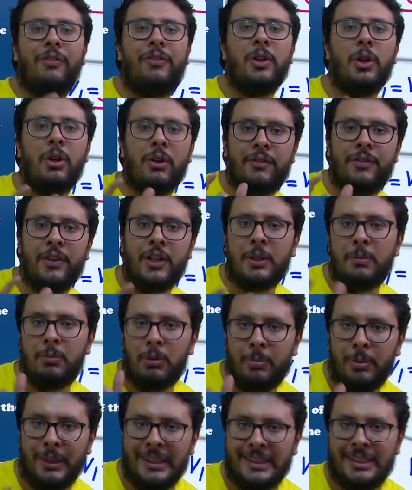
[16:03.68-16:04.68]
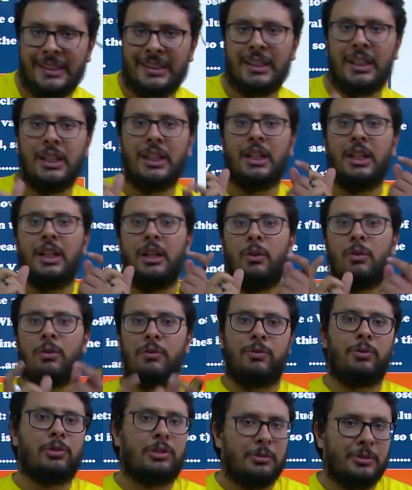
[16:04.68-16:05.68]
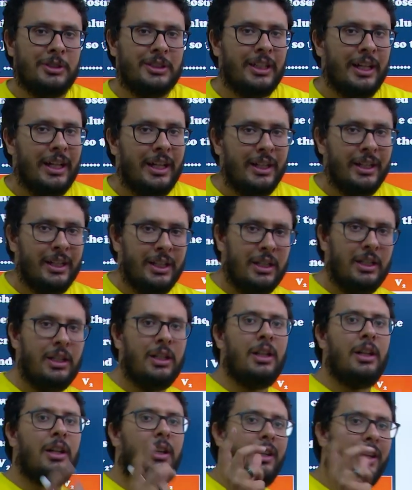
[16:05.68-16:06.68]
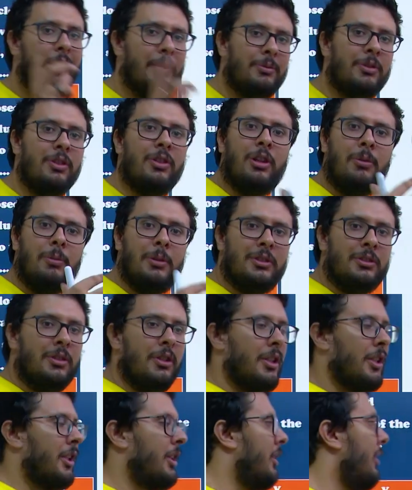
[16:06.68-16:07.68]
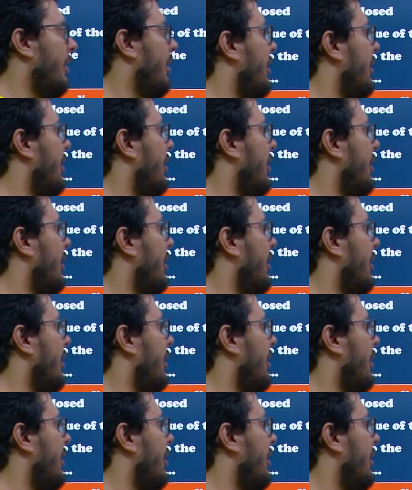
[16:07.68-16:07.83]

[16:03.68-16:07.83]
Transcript: في ار فاريبل بس والفولتميتر عليها هي بتقرا البطاريه